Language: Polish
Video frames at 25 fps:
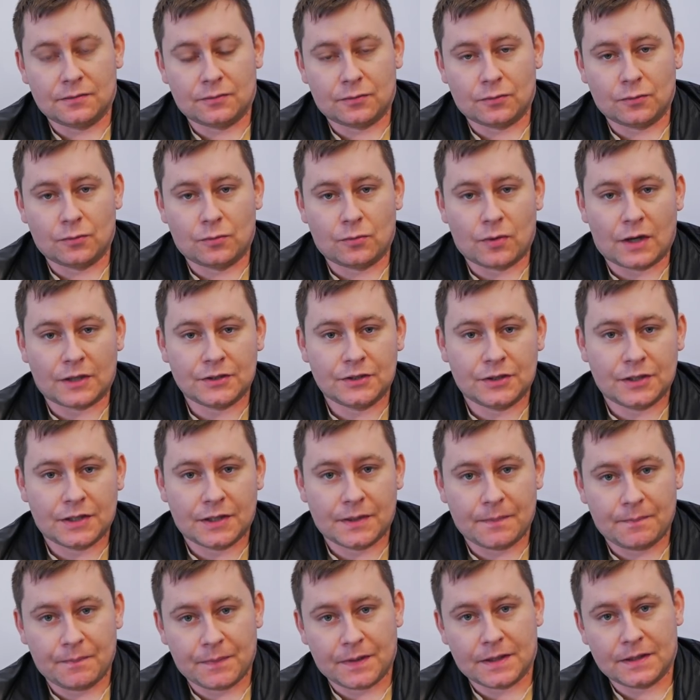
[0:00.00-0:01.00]
w
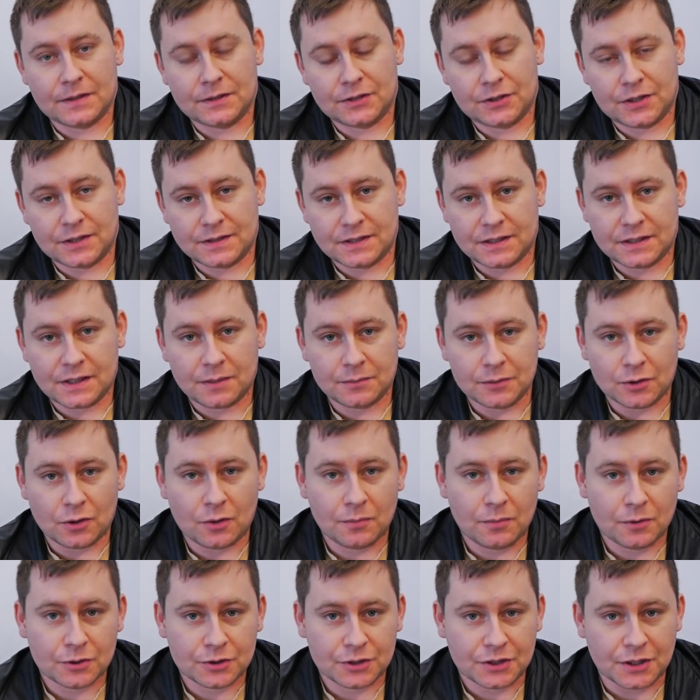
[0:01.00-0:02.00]
układzie y, z siedzeniami
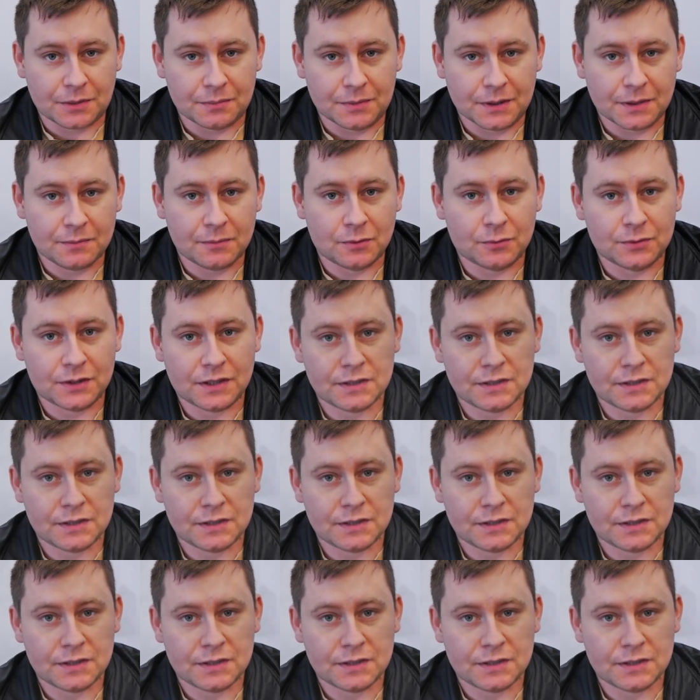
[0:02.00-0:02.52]
obok siebie. Był